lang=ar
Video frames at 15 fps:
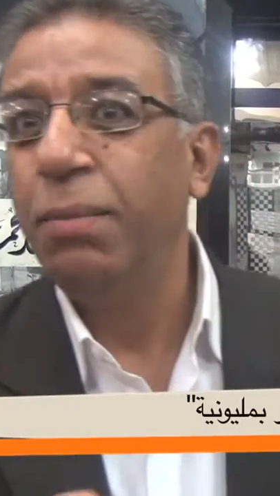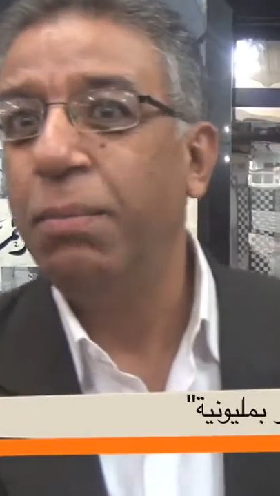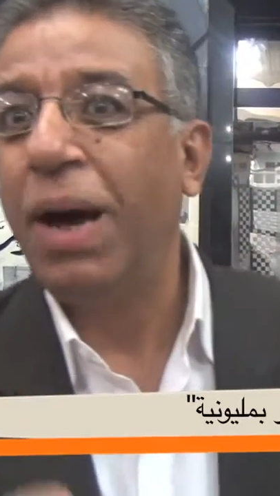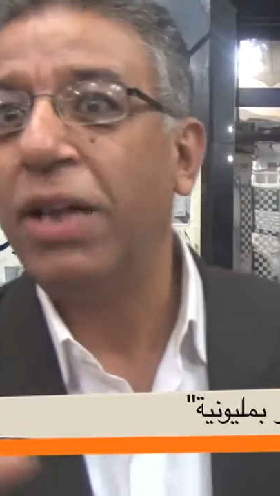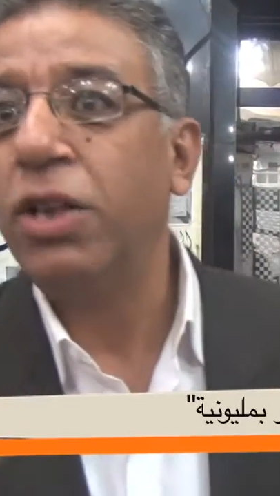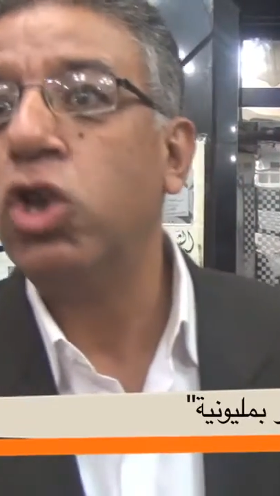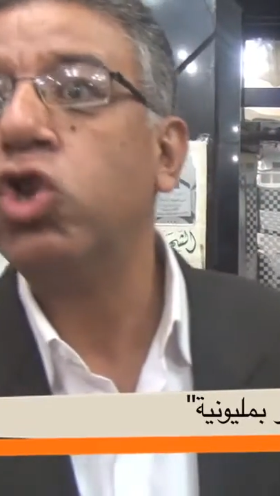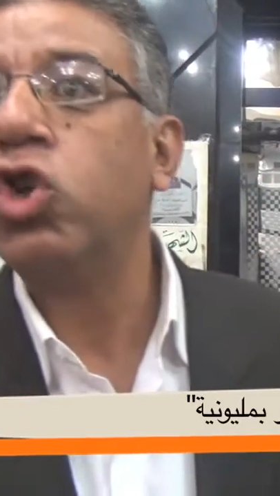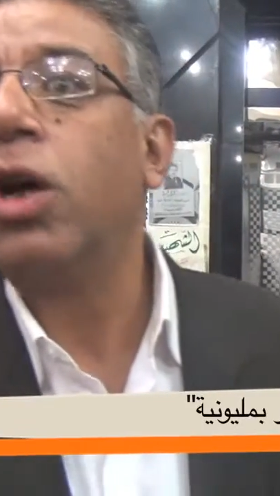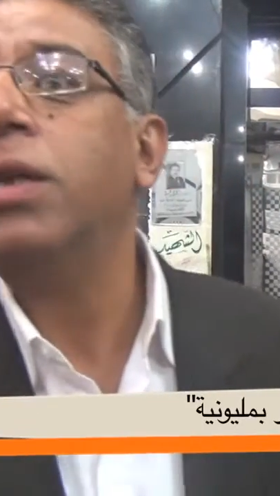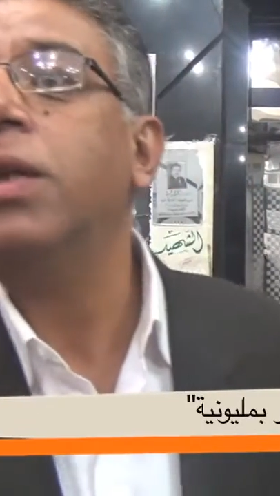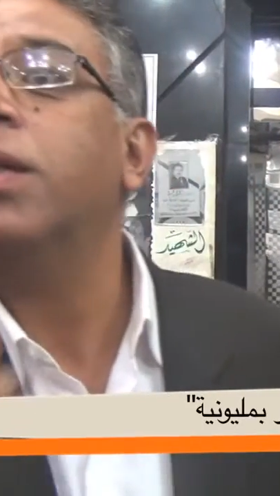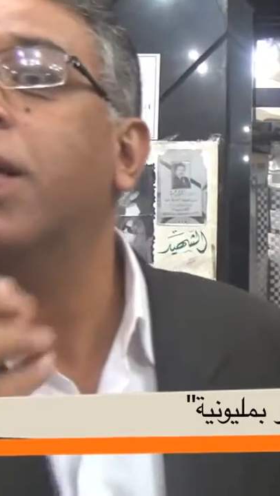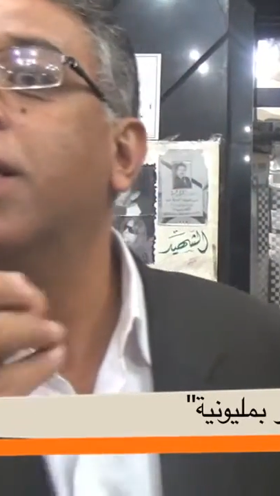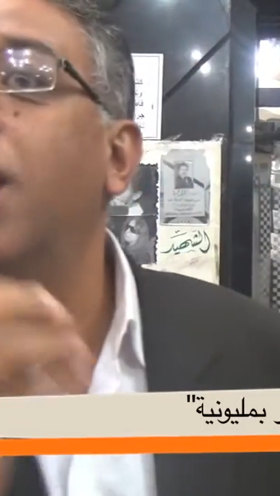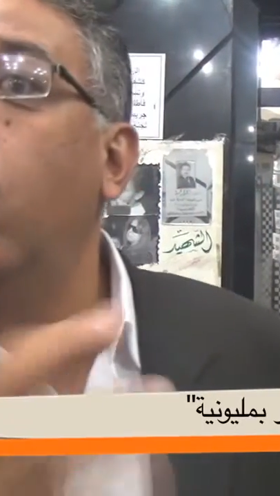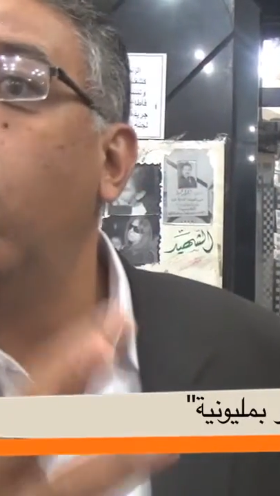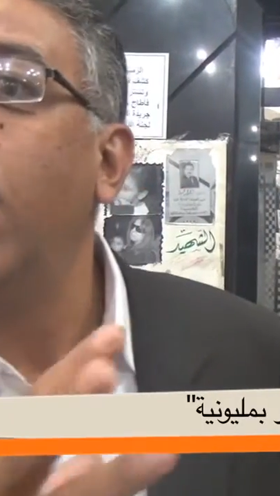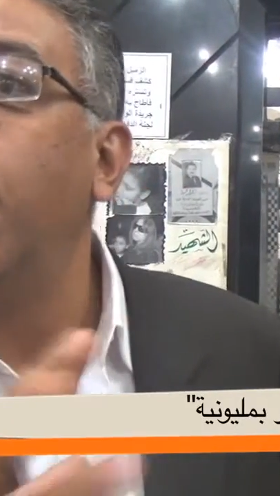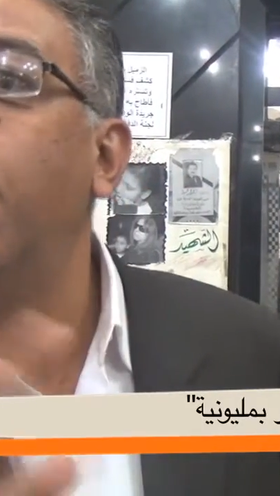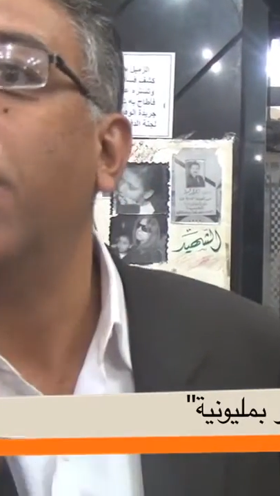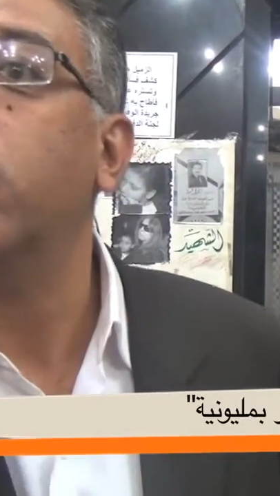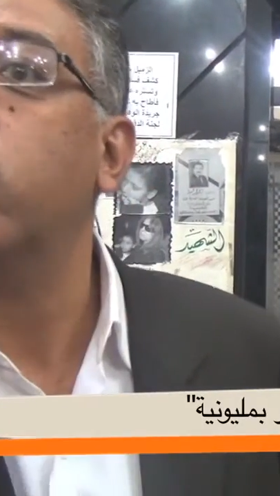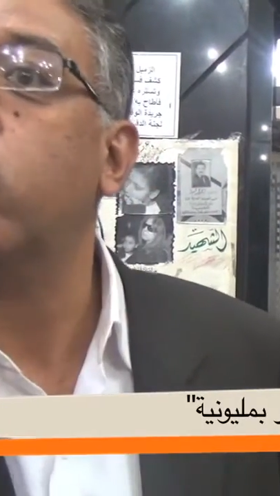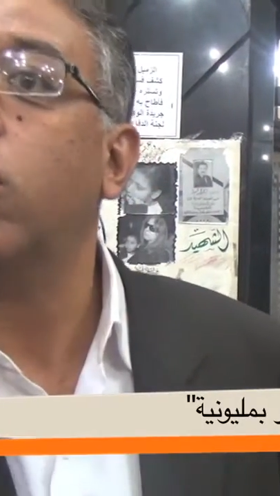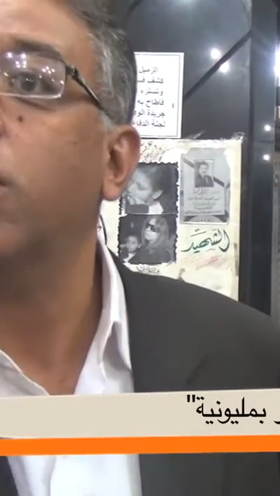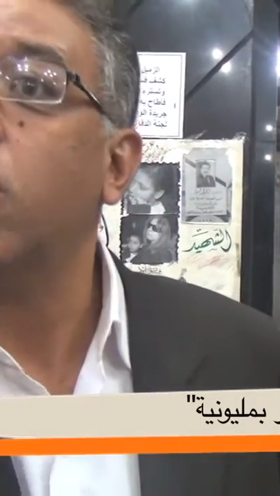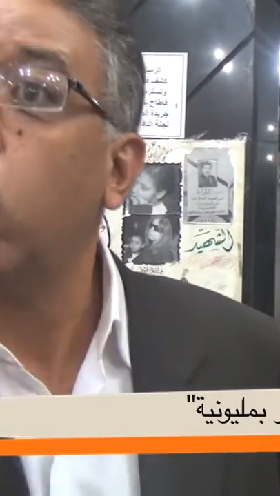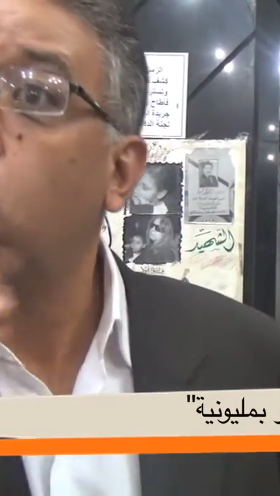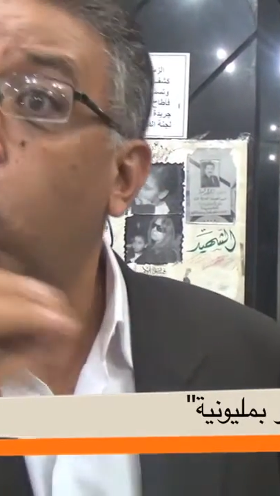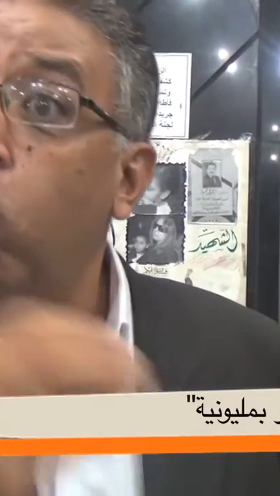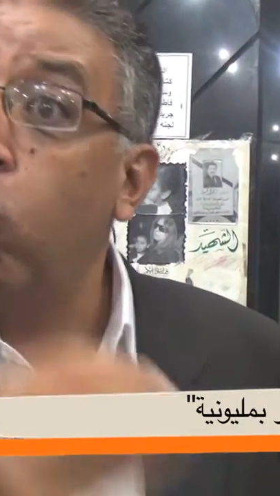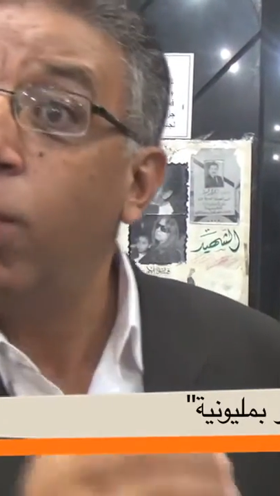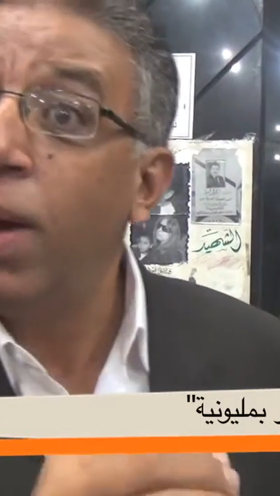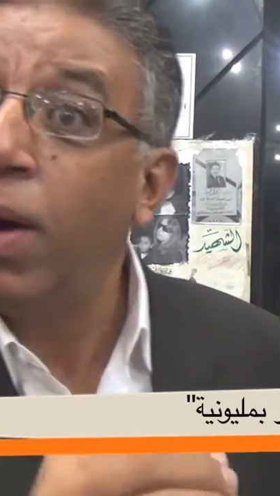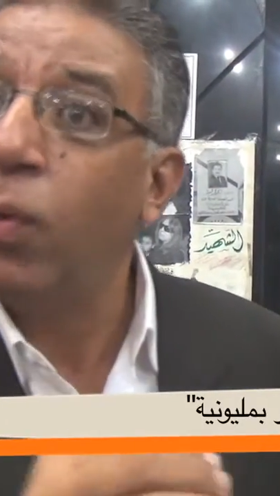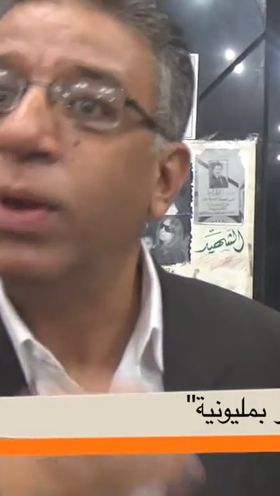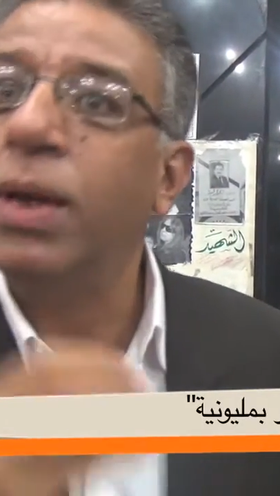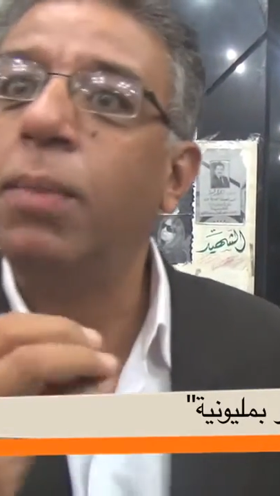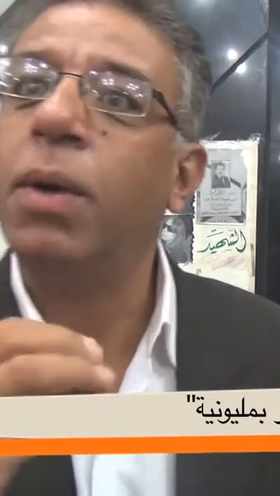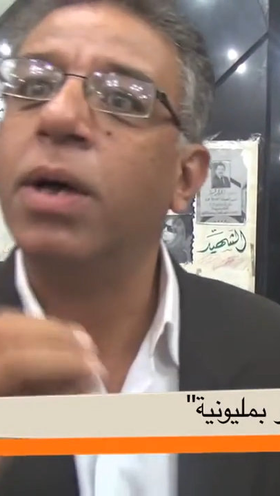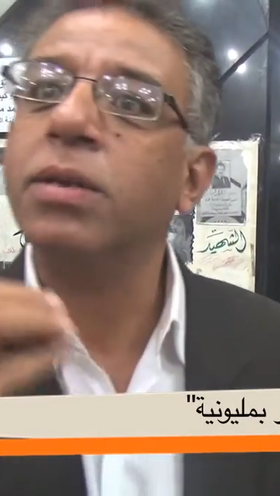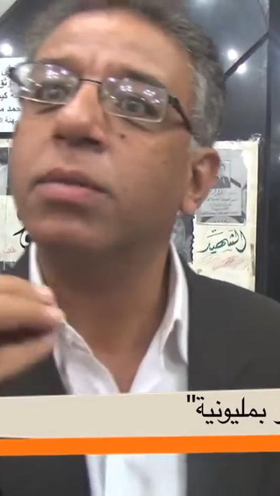ما عادتش قضيه الدوله، ما عادتش قضيه الحكومه، وانما